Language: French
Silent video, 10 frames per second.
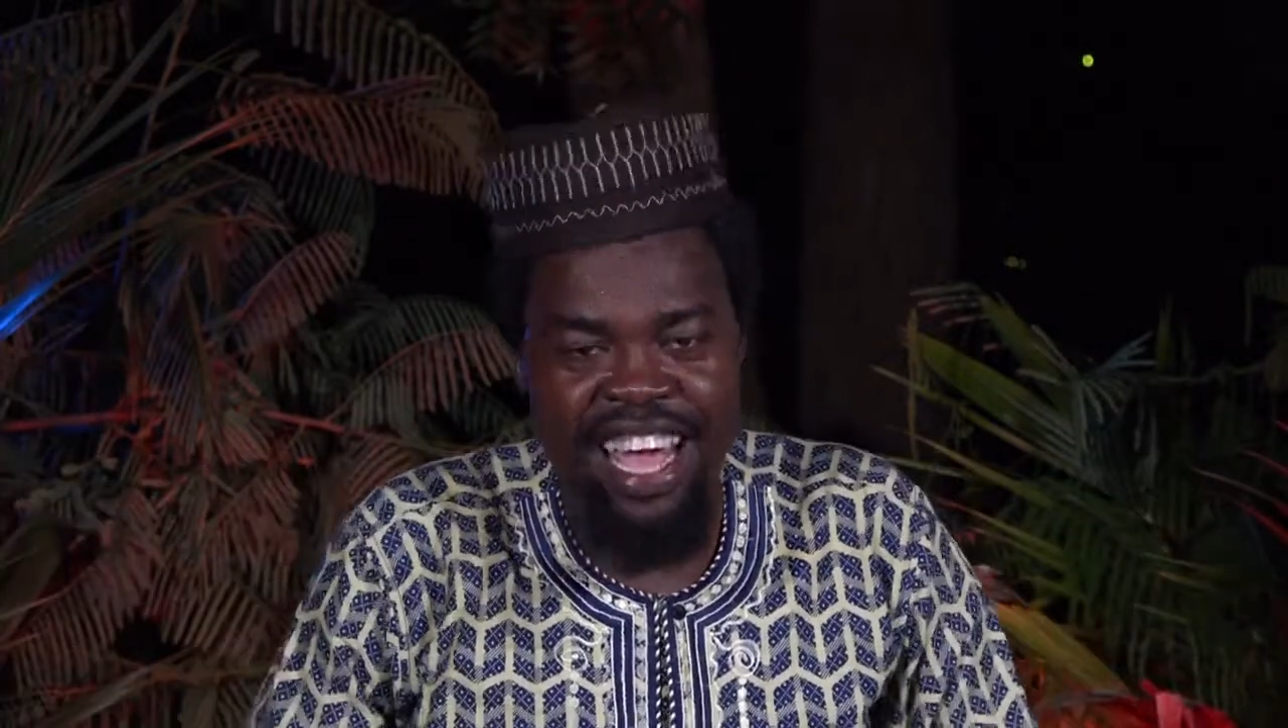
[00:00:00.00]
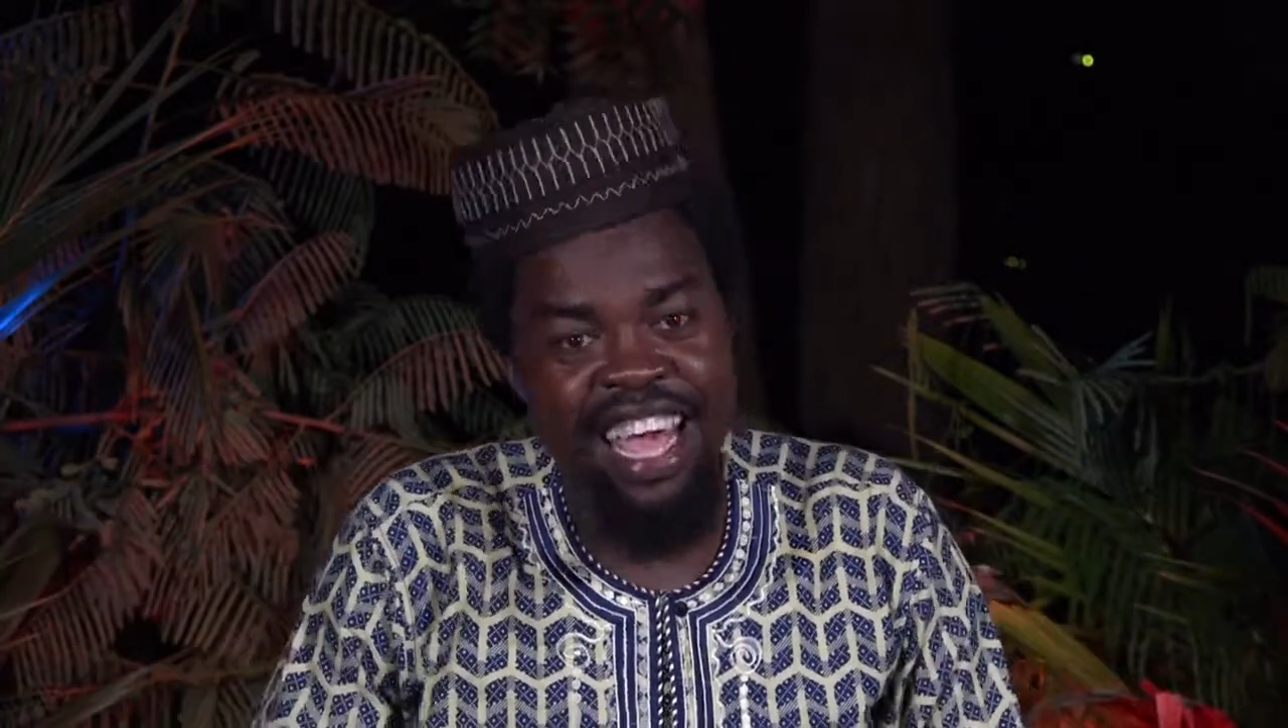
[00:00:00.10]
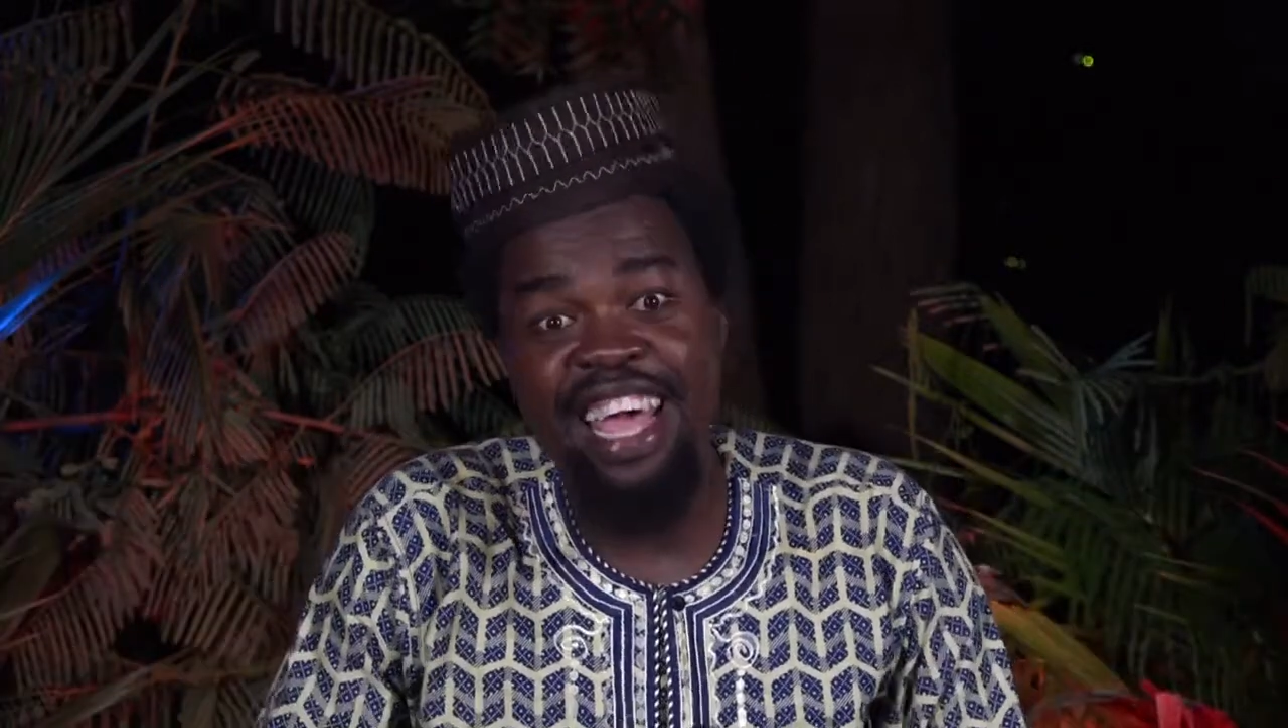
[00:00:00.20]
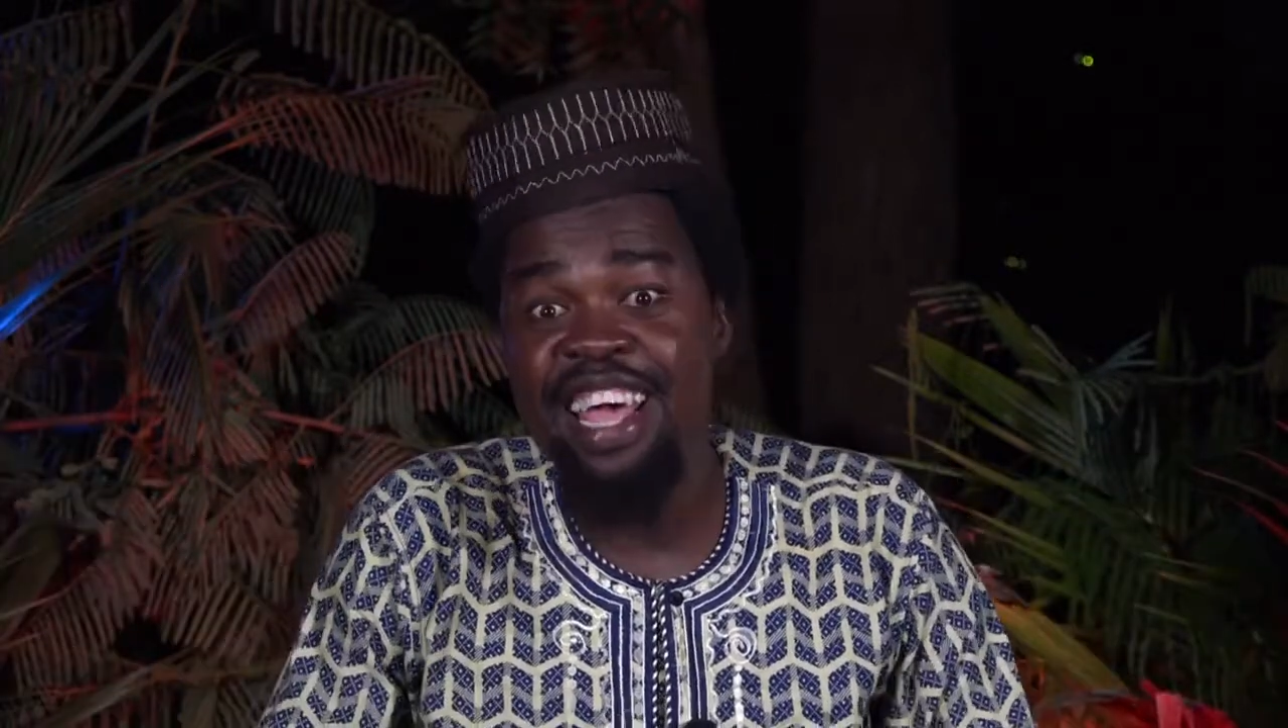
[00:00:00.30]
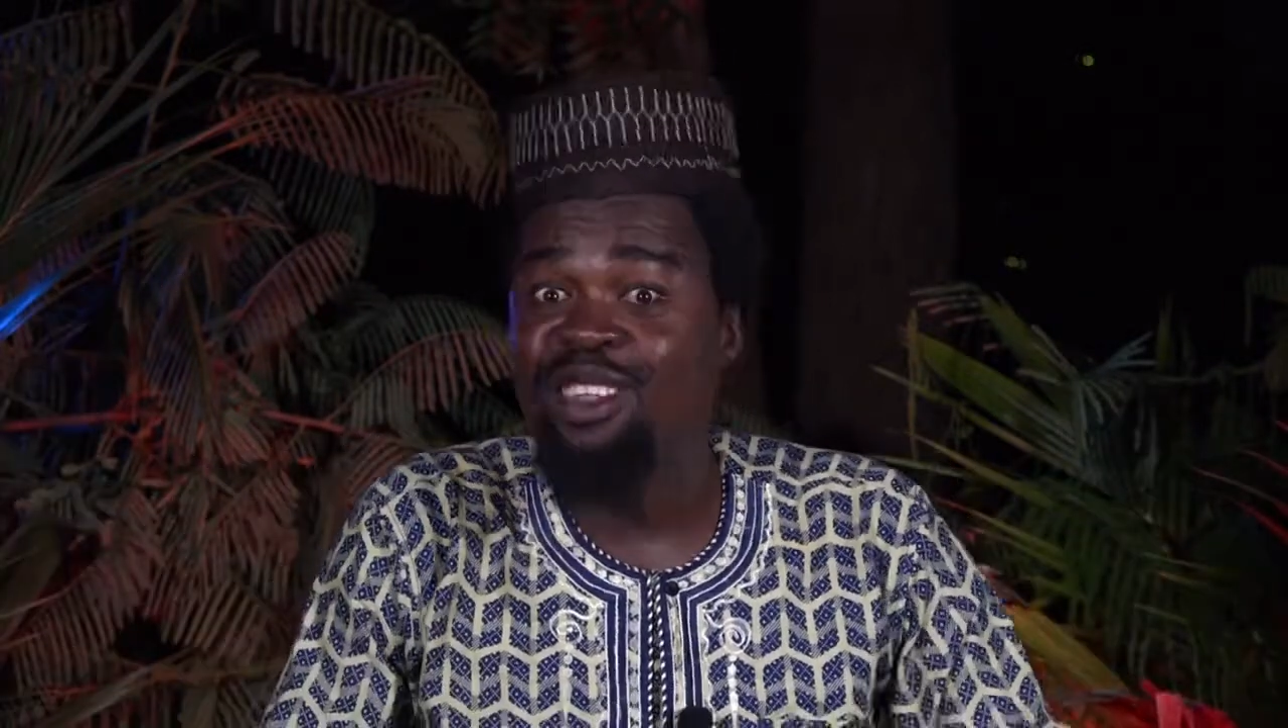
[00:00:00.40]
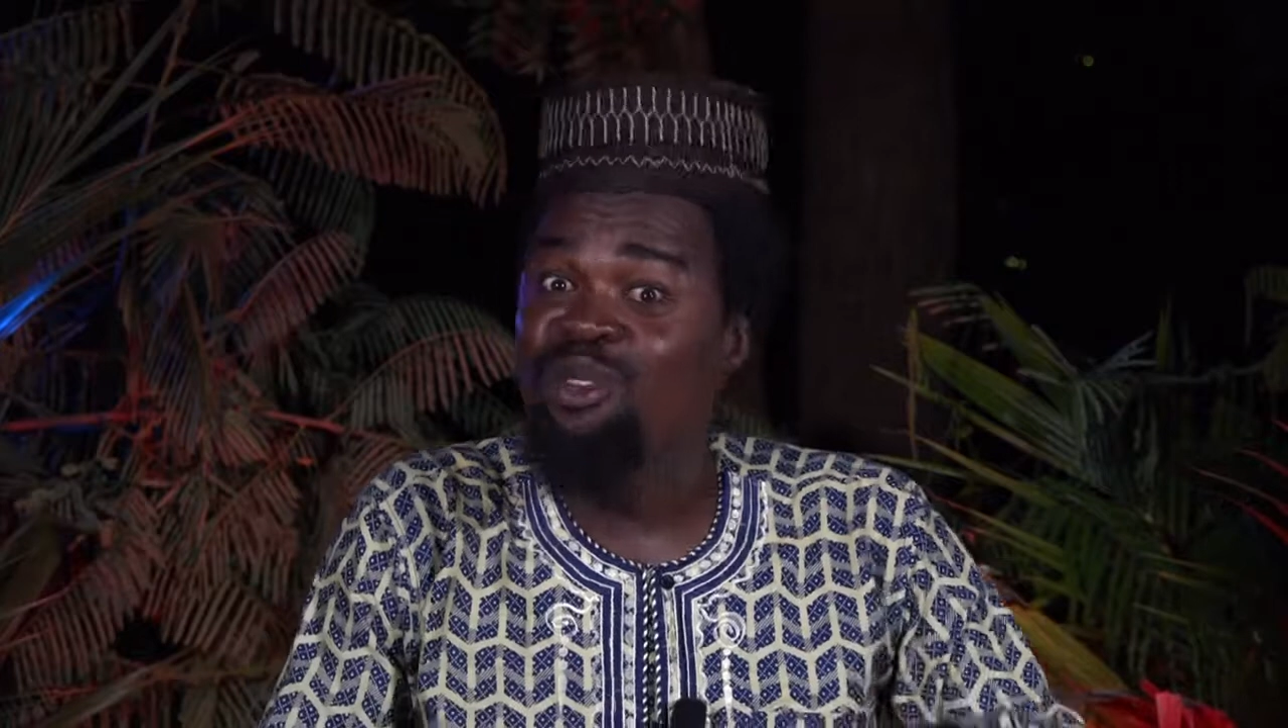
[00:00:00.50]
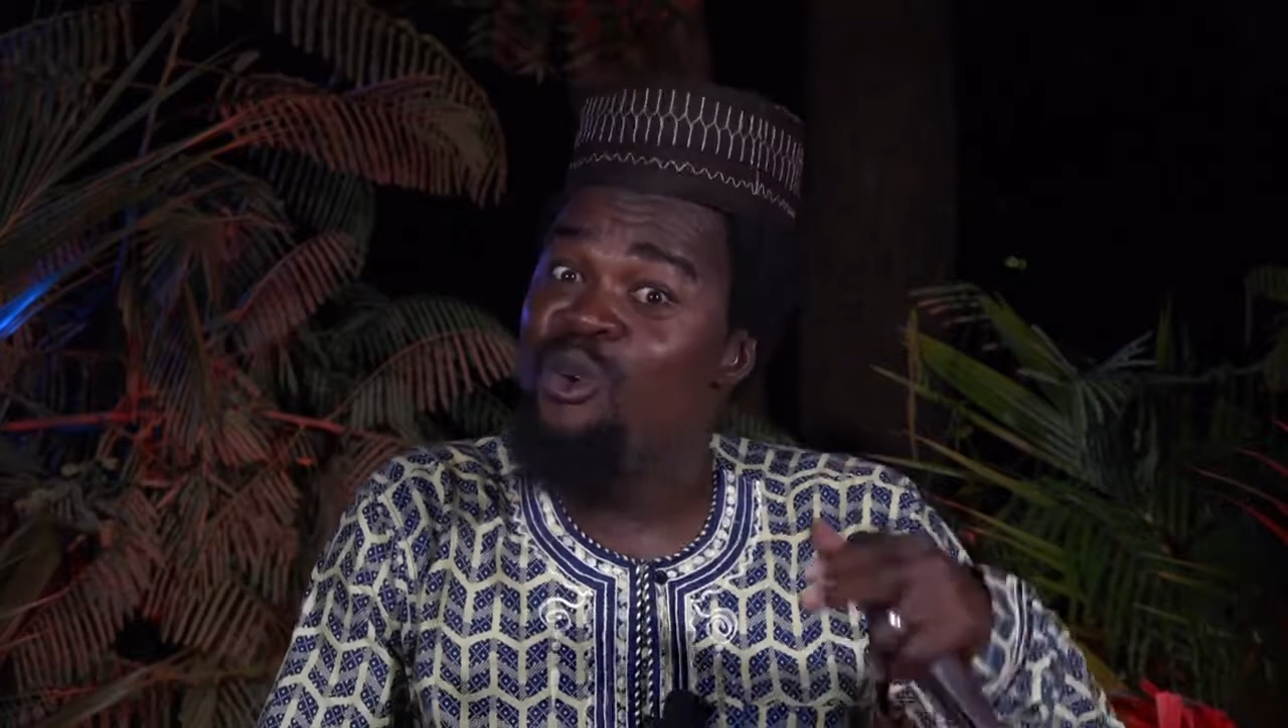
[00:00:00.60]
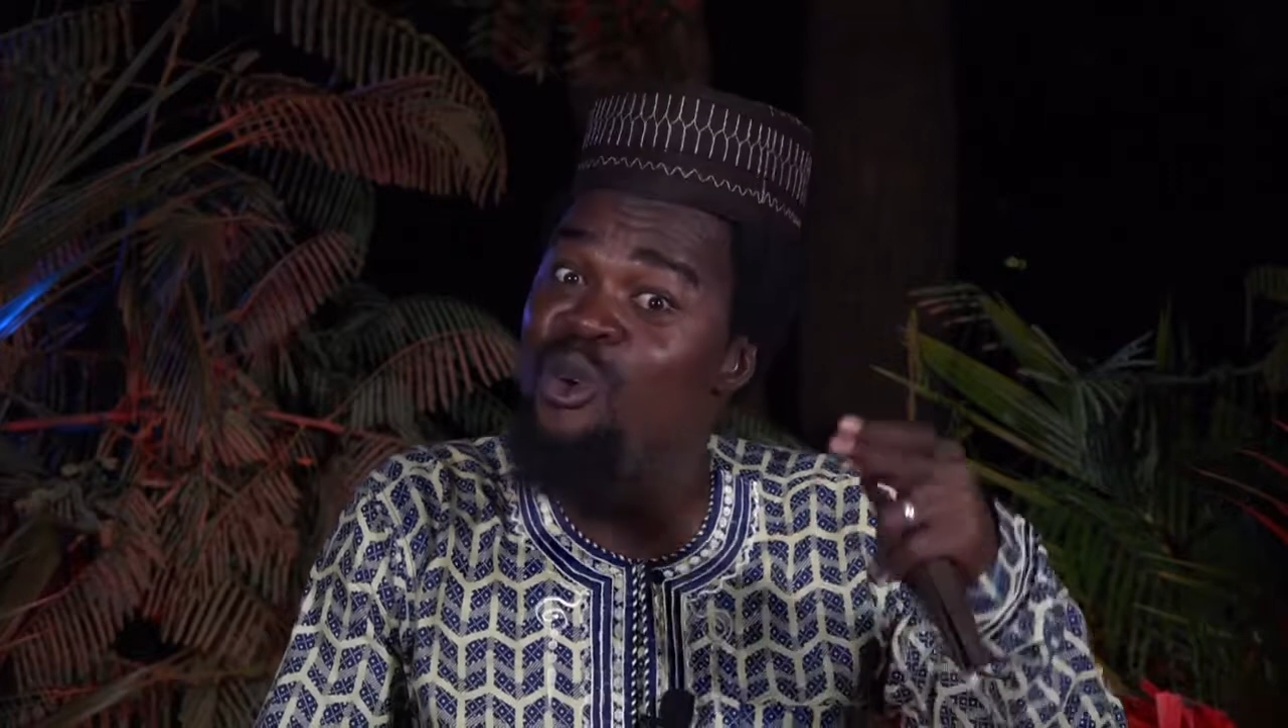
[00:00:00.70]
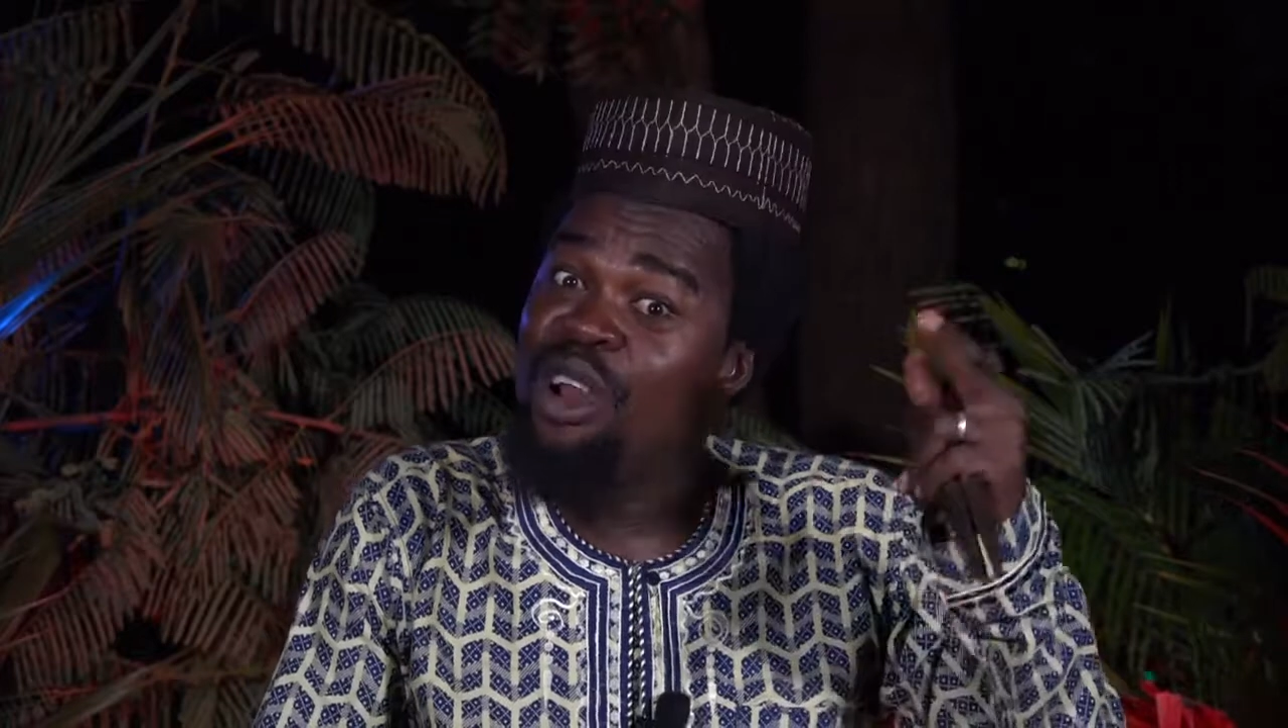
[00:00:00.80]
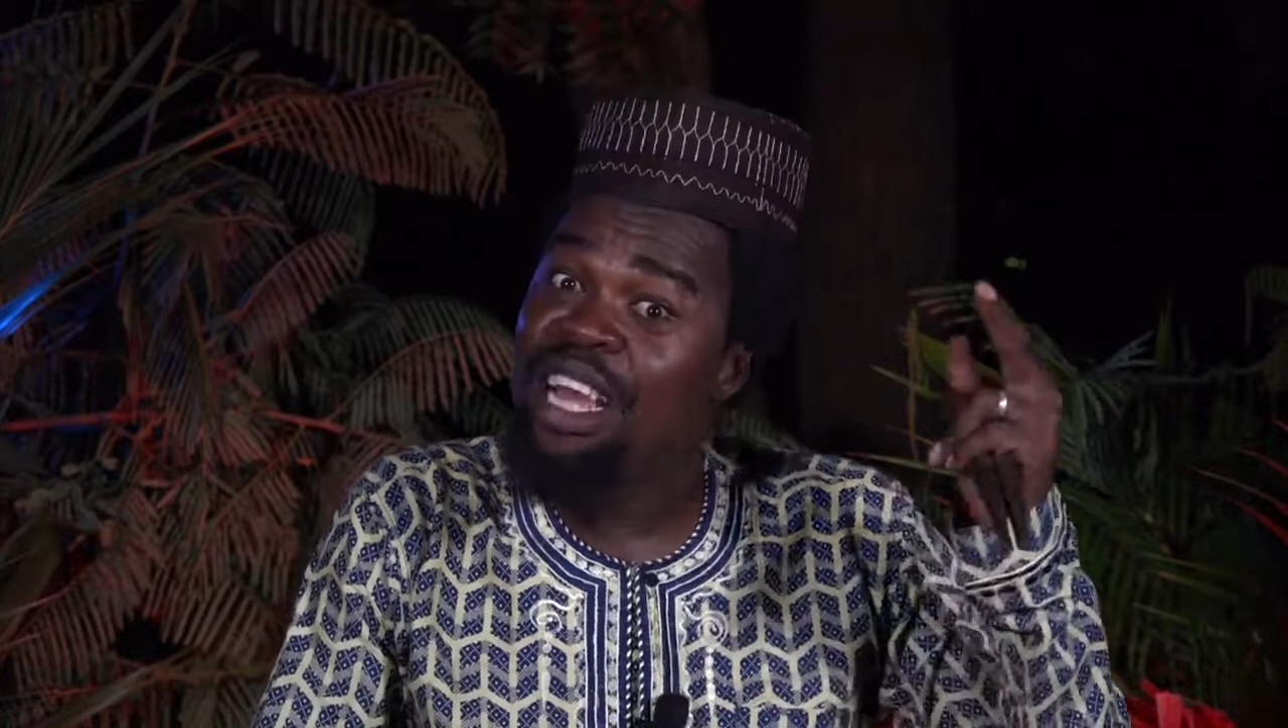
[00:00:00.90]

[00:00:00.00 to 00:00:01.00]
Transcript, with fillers: Et tous